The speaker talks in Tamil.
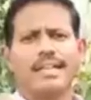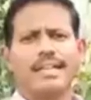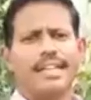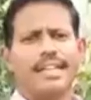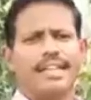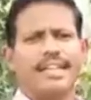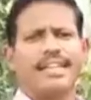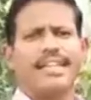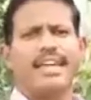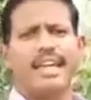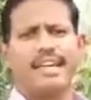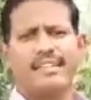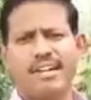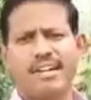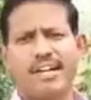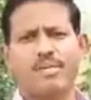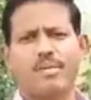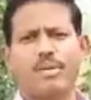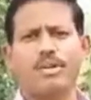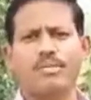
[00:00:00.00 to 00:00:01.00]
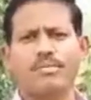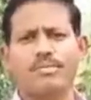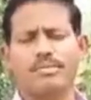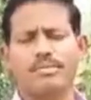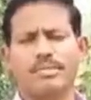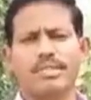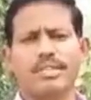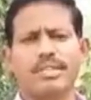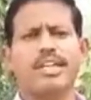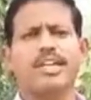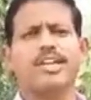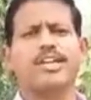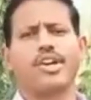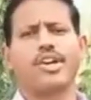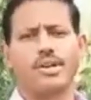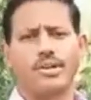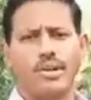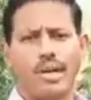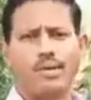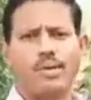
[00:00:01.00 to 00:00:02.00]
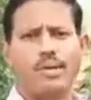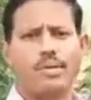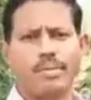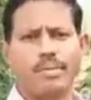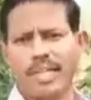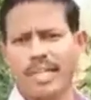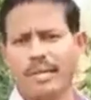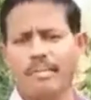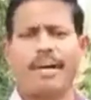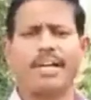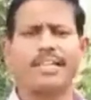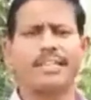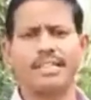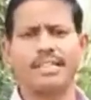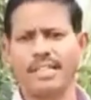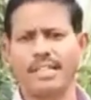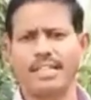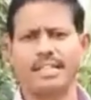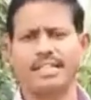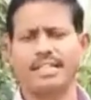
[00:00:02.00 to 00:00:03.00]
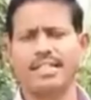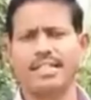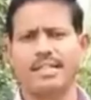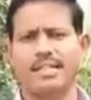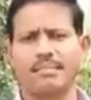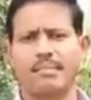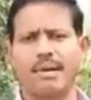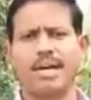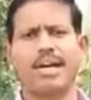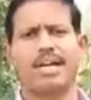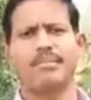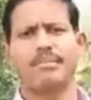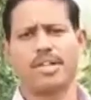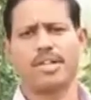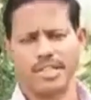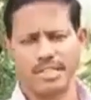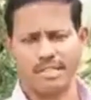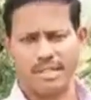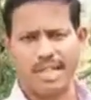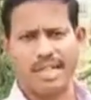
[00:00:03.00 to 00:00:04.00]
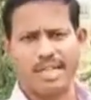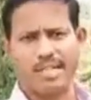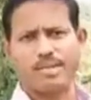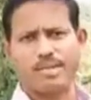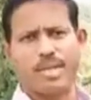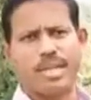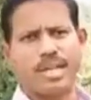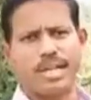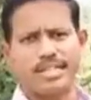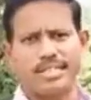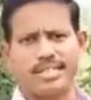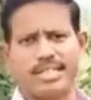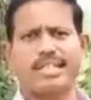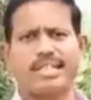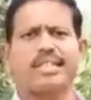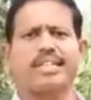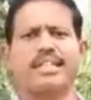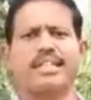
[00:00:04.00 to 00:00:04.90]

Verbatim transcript: இயற்கையாக வாழ்வோம் இயற்கையோடு வாழ்வோம் நீங்கள் பார்த்துக்கிட்டு இருக்கிறது மக்கள் மருத்துவம் வலையொலி தொலைக்காட்சி